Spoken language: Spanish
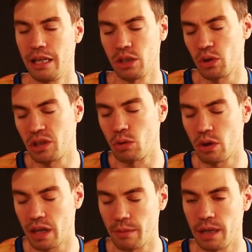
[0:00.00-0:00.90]
estoy
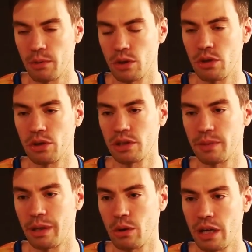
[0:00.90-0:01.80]
seguro que
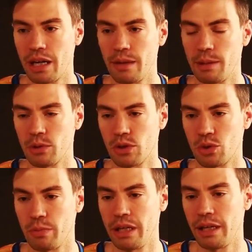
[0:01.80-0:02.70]
vamos a mejorar y vamos a
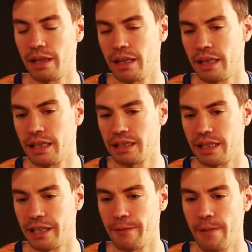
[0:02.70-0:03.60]
subir de, de
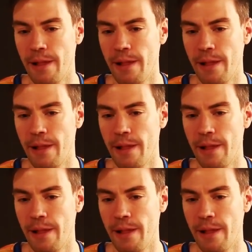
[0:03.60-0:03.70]
este